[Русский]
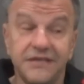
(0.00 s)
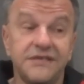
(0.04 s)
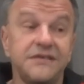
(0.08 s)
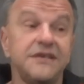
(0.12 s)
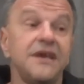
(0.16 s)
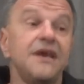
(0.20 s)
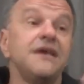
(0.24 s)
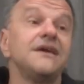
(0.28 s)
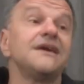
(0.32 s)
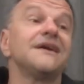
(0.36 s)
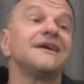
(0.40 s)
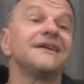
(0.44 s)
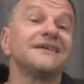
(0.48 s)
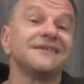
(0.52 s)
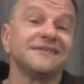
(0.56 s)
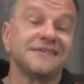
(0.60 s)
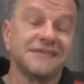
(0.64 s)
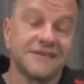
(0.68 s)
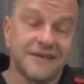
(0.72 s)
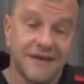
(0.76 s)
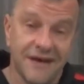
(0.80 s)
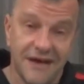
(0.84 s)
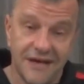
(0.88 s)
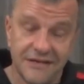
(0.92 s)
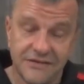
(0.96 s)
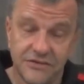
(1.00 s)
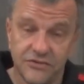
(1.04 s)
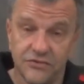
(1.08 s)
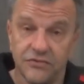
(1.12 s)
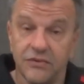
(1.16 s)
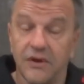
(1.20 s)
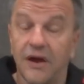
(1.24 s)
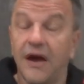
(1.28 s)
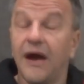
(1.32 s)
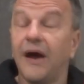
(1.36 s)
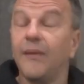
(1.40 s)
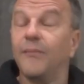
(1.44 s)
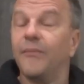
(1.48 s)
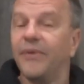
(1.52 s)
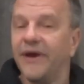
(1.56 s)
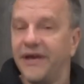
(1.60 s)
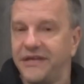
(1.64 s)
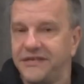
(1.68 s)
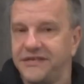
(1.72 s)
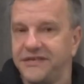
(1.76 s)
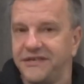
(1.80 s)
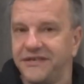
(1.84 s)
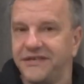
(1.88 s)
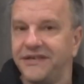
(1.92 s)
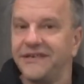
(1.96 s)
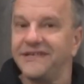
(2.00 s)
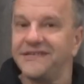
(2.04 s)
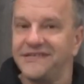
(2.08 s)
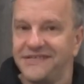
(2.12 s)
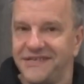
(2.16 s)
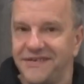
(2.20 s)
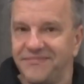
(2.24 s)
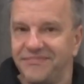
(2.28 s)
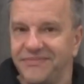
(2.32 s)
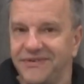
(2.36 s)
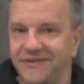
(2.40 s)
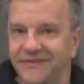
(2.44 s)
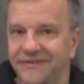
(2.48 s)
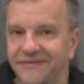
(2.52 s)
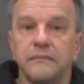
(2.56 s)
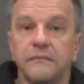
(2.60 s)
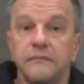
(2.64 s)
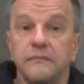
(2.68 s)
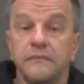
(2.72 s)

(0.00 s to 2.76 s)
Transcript: где я рассказываю об этих рецептах.